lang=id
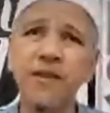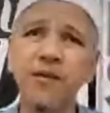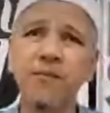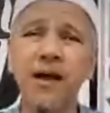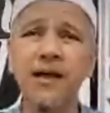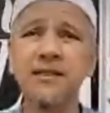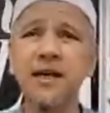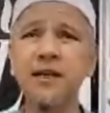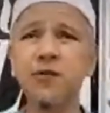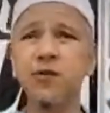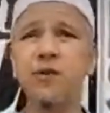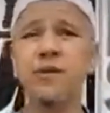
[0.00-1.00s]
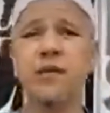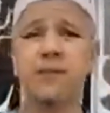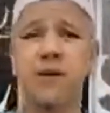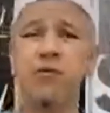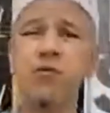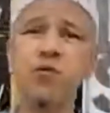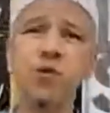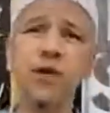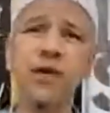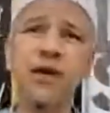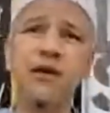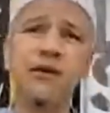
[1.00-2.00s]
maka saat itu tiba-tiba muncul
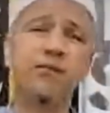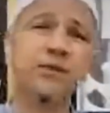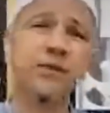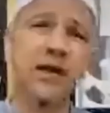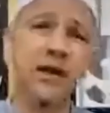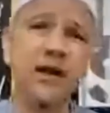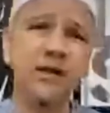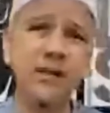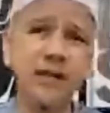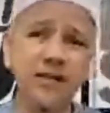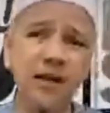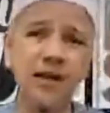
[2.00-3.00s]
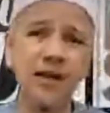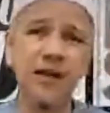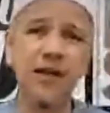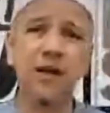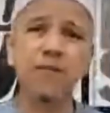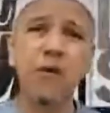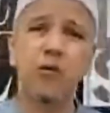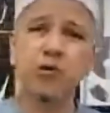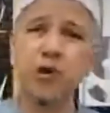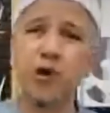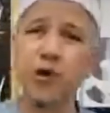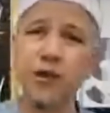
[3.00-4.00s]
ikan besar raksasa, ikan
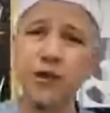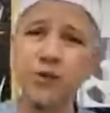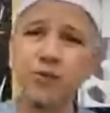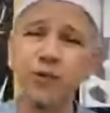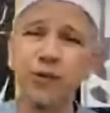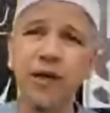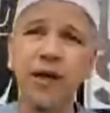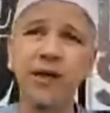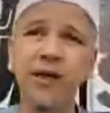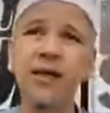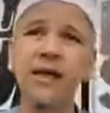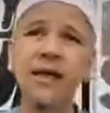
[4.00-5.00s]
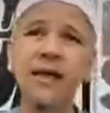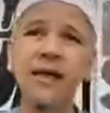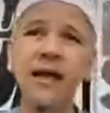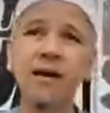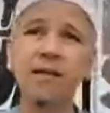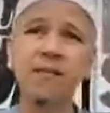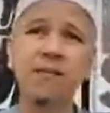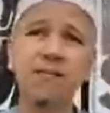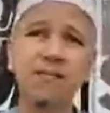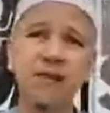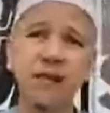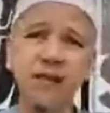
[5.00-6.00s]
paus kalau kita sebutnya, yang
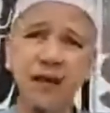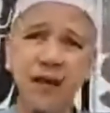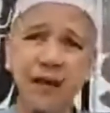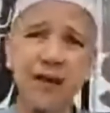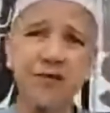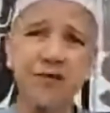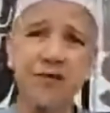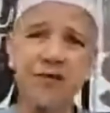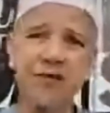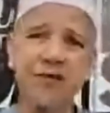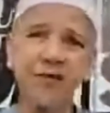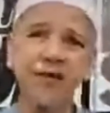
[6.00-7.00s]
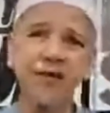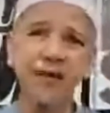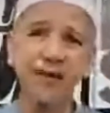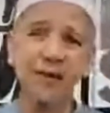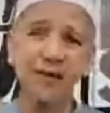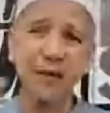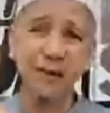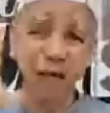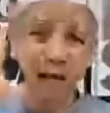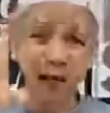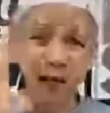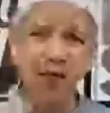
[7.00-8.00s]
menelan Nabi Yunus, tapi
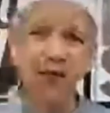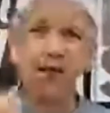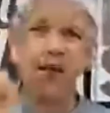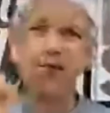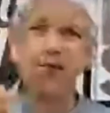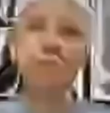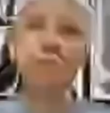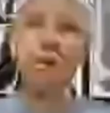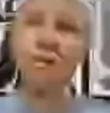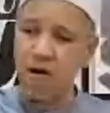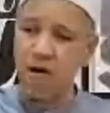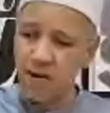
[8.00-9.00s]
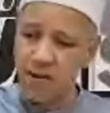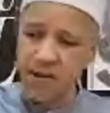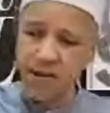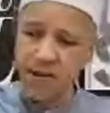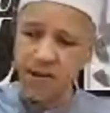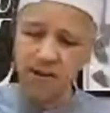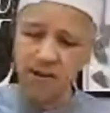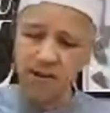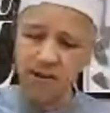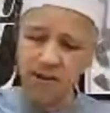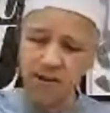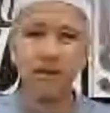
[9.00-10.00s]
menelannya dengan lembut dan
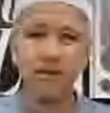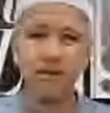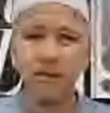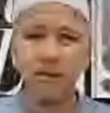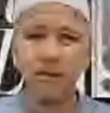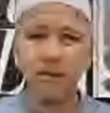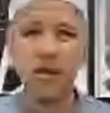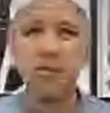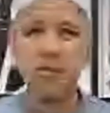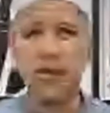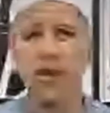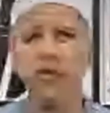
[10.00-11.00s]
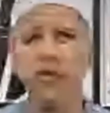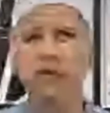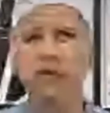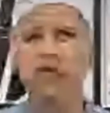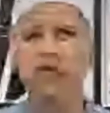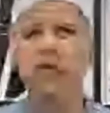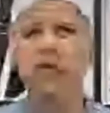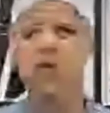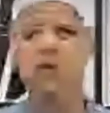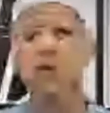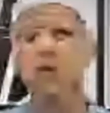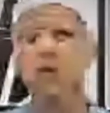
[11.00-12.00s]
samudra ke pedalaman
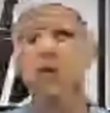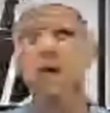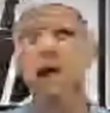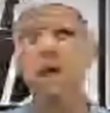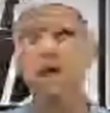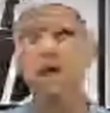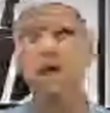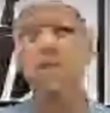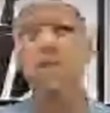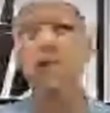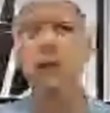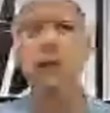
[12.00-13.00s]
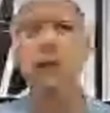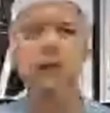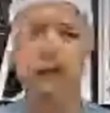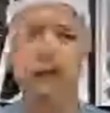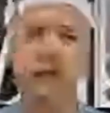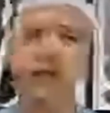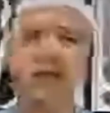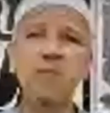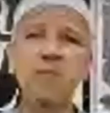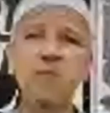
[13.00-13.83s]
samudra. Di dalamnya samudra itulah